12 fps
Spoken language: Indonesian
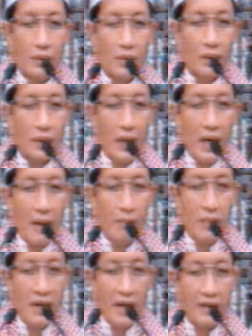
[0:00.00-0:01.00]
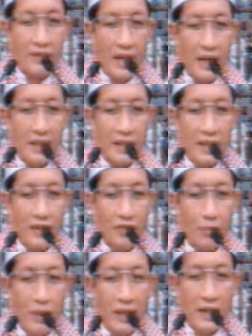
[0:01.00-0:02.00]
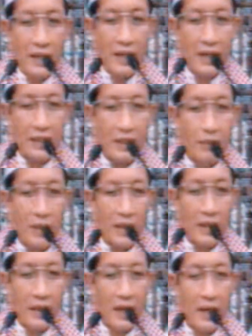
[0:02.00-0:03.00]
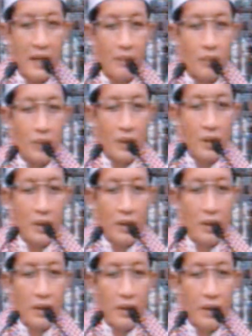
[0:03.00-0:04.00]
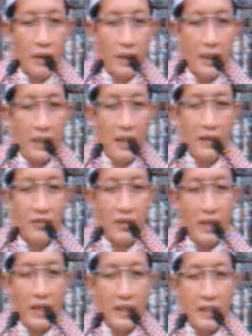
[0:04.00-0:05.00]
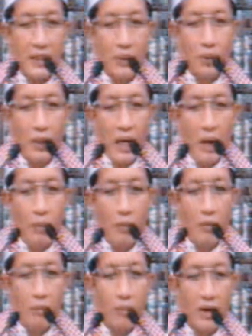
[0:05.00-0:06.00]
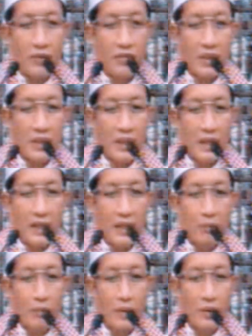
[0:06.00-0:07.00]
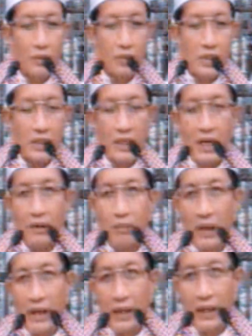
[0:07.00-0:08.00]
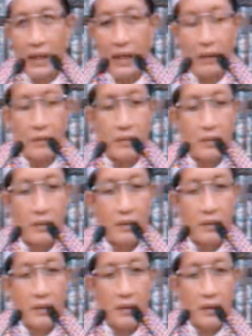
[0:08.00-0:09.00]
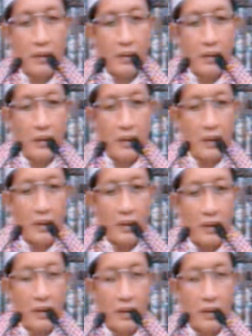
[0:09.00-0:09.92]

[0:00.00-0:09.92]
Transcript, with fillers: Nah, ambillah zakat dari sebagian harta mereka dengan zakat itu kamu membersihkan dan menyucikan mereka. Ya.